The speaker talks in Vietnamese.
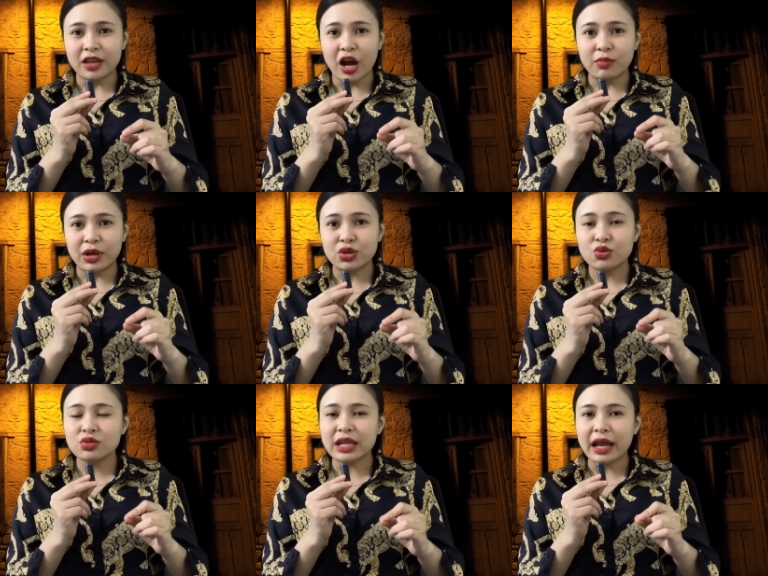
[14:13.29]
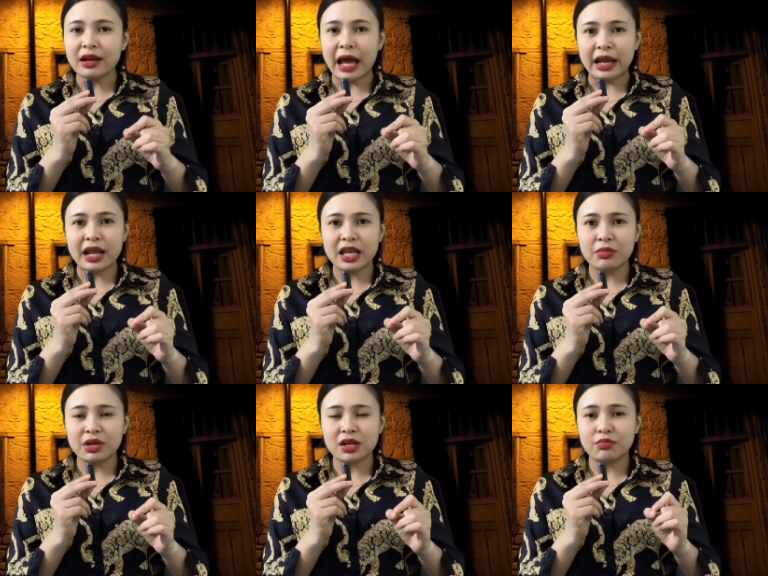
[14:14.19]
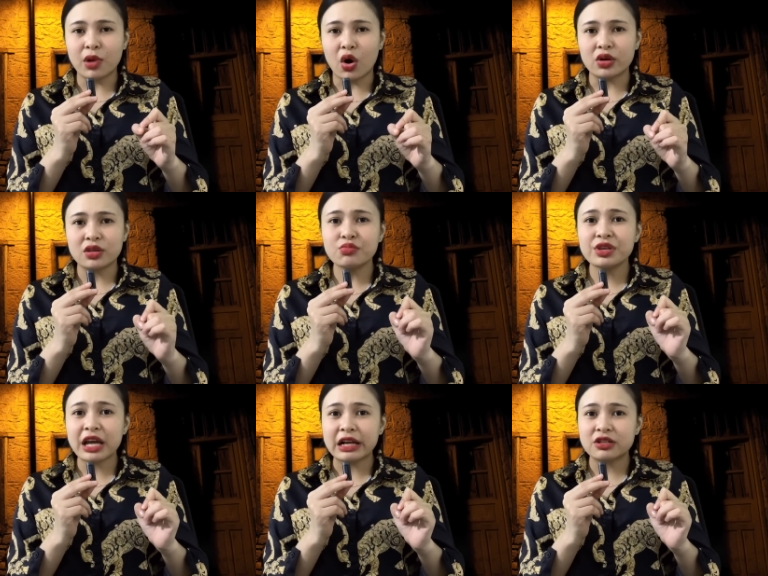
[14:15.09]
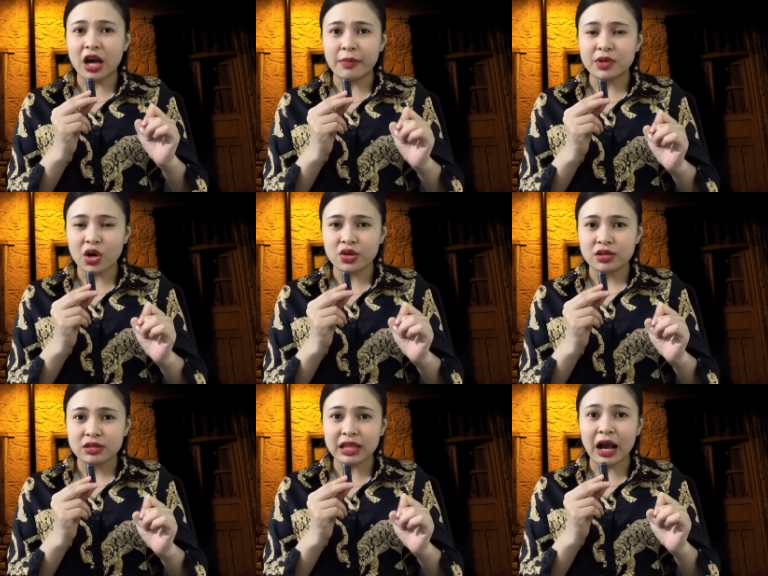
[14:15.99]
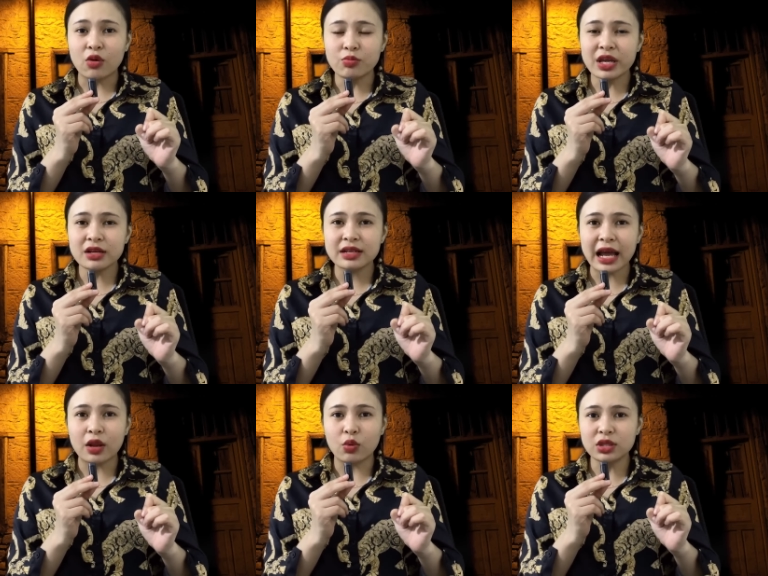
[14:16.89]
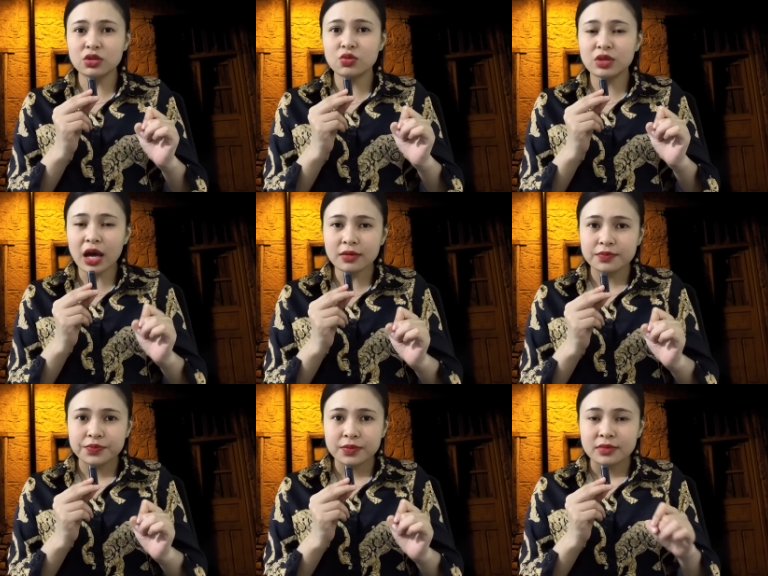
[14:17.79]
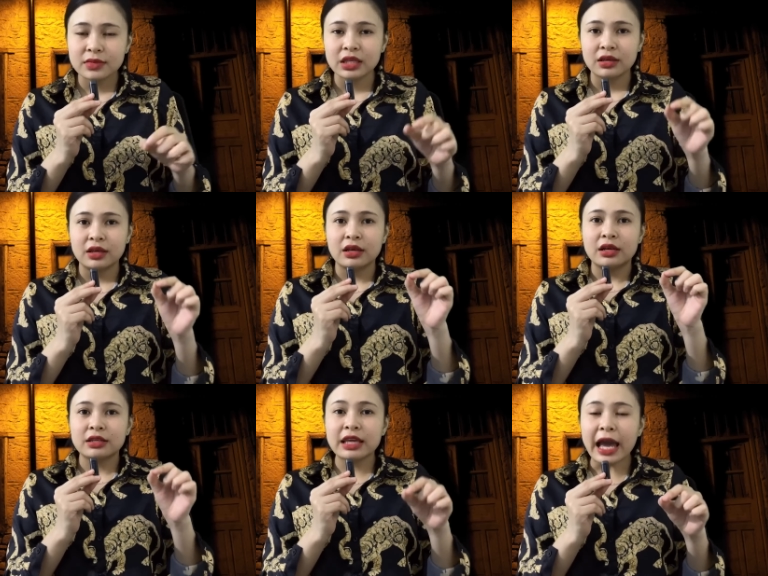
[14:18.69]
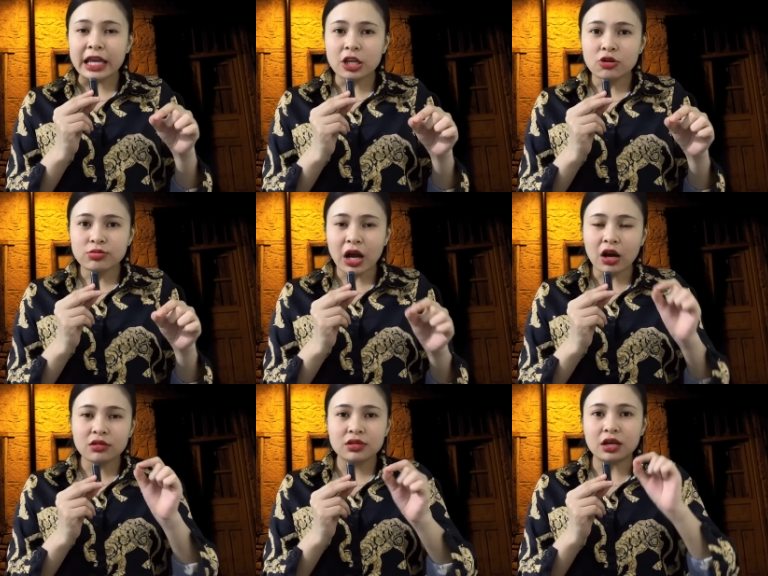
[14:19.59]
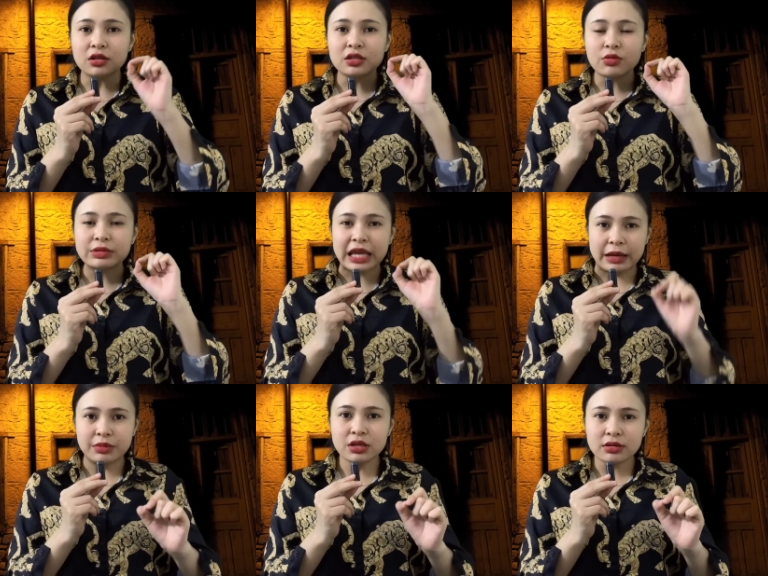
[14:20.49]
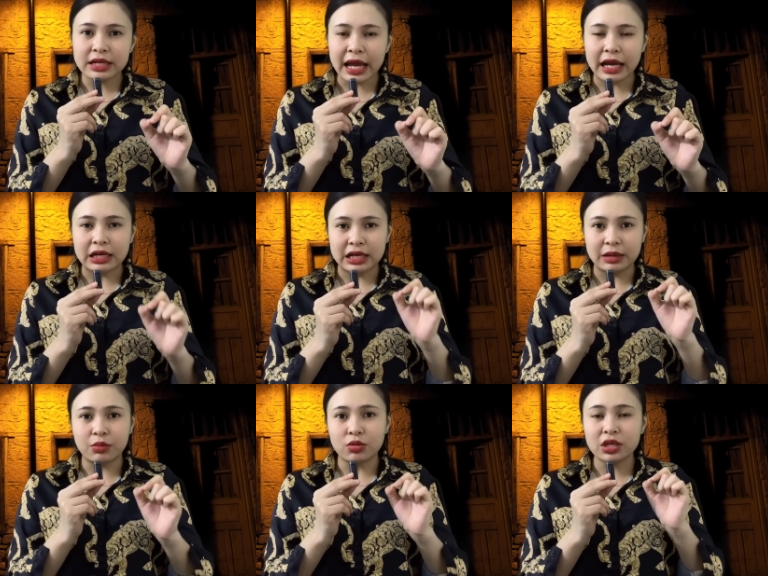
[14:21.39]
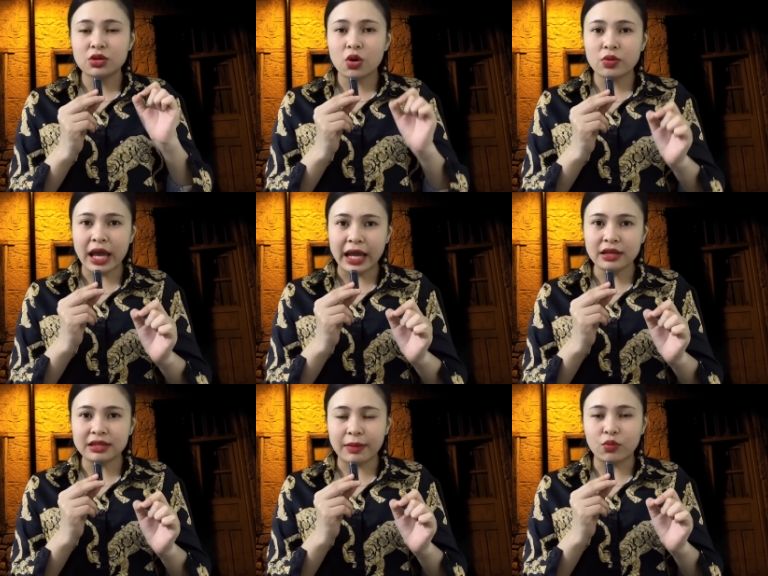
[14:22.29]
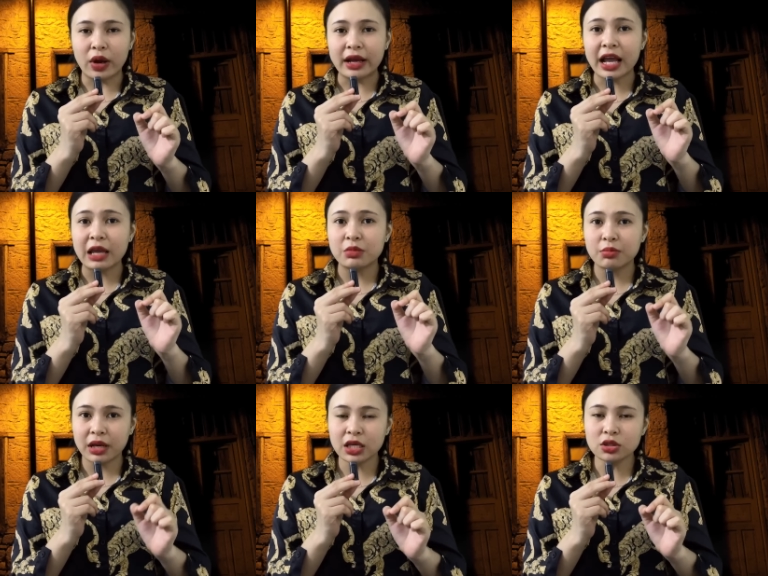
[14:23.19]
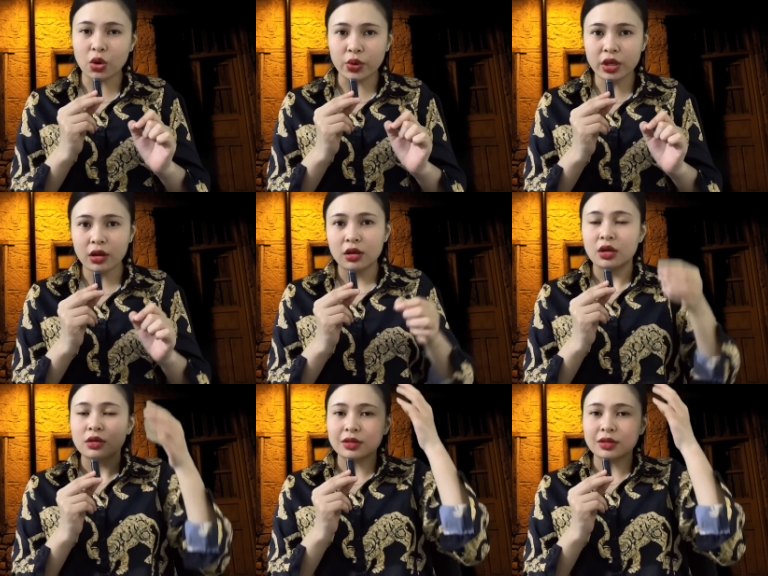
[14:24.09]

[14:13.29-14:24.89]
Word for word: Giờ mà chú Sáng lại đây mà rình mò giống như ăn trộm rồi, người ta không biết ra là quánh chú chết. Ngay cái lúc đó tự trong nhà bước ra là một cái cô gái tầm khoảng hai mươi mấy tuổi á,